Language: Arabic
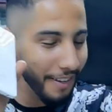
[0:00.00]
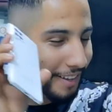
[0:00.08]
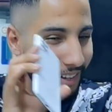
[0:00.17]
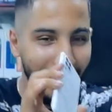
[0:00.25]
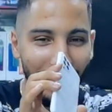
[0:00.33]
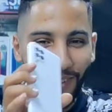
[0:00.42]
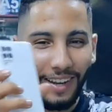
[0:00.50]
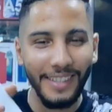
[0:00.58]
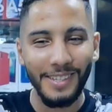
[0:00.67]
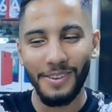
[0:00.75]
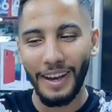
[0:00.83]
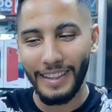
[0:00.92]
عليك شي واحد
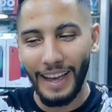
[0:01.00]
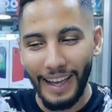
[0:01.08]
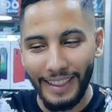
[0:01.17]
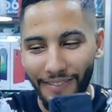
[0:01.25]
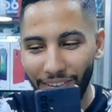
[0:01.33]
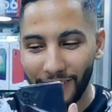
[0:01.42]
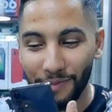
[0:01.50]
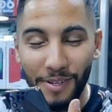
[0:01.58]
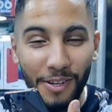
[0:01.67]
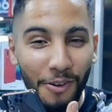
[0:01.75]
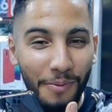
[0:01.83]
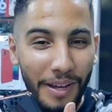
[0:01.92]
هذه فيها
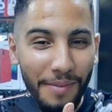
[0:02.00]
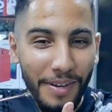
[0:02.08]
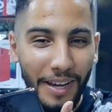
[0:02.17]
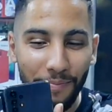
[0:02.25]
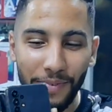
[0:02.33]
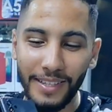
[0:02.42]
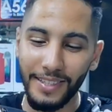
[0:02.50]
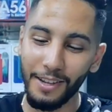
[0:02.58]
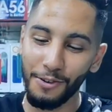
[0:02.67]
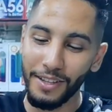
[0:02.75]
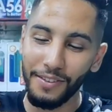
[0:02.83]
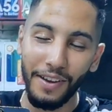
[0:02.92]
48 ميجا بيكسل وهذه فيها
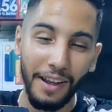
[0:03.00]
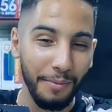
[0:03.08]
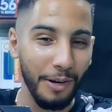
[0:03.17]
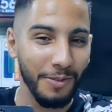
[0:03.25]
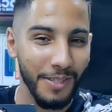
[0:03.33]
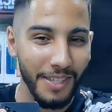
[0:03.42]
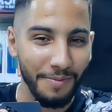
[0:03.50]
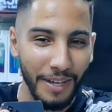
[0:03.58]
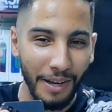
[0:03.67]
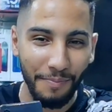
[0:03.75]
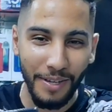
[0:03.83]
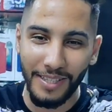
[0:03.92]
64 ميجا
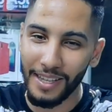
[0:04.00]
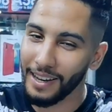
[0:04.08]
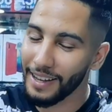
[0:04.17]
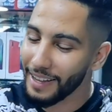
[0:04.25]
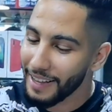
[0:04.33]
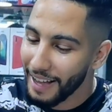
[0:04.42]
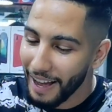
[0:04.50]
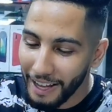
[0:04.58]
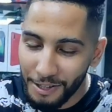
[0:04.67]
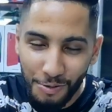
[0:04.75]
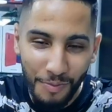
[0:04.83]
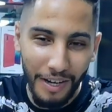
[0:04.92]
بيكسل هانتوما
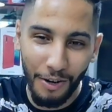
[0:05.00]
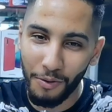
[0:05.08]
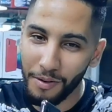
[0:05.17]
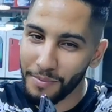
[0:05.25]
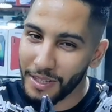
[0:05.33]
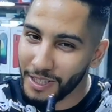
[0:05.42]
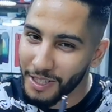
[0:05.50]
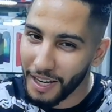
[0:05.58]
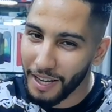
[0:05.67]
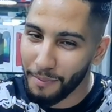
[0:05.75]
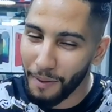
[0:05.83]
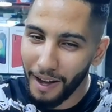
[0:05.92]
الاخوان بالتجربه
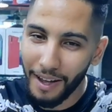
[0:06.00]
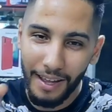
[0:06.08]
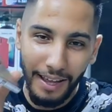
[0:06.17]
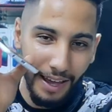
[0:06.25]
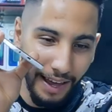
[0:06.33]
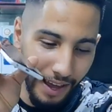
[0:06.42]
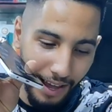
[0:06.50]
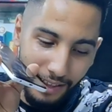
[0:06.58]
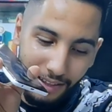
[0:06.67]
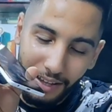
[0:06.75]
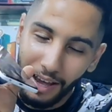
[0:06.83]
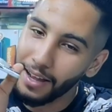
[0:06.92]
هذه
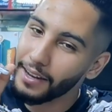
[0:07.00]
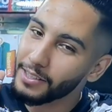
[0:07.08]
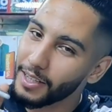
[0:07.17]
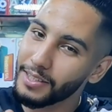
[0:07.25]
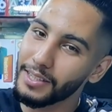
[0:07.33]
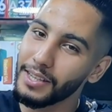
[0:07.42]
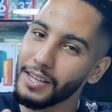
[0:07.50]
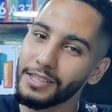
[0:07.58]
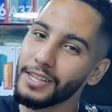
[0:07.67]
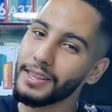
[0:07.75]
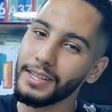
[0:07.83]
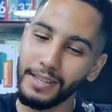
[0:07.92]
انا شخصيا جاتني
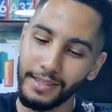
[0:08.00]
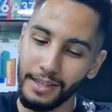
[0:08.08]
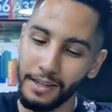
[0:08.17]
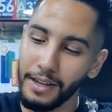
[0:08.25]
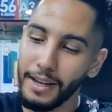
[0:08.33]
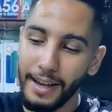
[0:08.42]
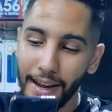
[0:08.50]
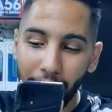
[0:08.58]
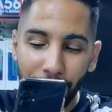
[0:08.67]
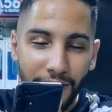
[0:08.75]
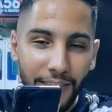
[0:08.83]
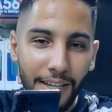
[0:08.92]
احسن لا في
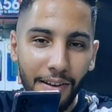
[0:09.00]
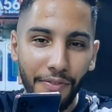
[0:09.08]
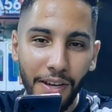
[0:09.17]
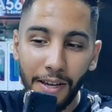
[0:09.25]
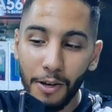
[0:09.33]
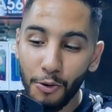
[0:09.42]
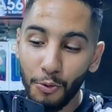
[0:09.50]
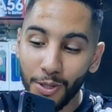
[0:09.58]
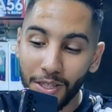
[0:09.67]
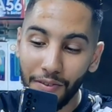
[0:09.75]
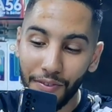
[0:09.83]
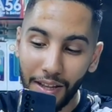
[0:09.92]
السيلفي والسيلفي
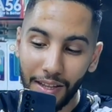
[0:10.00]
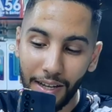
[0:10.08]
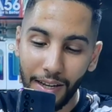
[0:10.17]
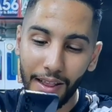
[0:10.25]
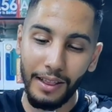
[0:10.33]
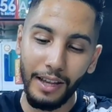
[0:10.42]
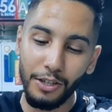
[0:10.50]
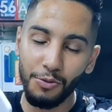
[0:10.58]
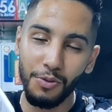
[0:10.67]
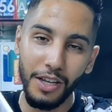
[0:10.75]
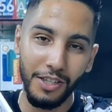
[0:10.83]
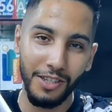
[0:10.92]
عندك هنا 13 وهنا
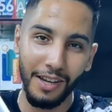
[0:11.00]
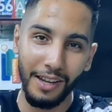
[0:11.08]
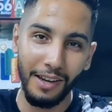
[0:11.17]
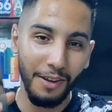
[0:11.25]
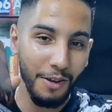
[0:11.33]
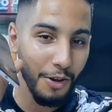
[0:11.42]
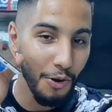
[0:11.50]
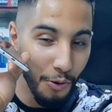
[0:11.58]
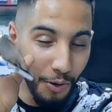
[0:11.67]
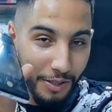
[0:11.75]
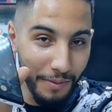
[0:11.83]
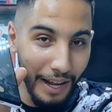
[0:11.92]
20
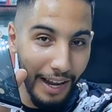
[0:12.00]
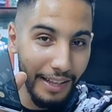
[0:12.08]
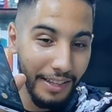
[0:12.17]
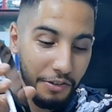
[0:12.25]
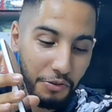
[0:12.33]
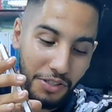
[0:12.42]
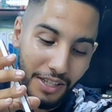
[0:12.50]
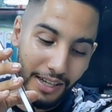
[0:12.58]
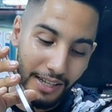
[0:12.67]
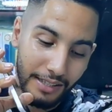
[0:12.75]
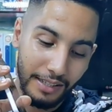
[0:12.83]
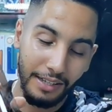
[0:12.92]
وكتبقى 22 احسن
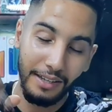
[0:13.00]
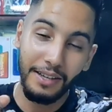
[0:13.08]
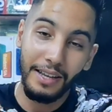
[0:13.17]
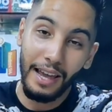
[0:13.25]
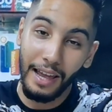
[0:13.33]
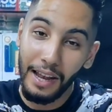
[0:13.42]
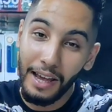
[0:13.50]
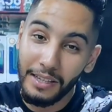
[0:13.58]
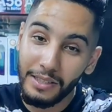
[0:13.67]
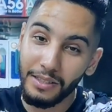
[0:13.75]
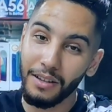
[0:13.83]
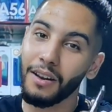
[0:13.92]
علاش
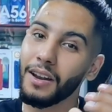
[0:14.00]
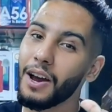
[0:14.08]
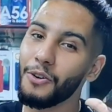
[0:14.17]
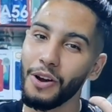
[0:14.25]
الله اعلم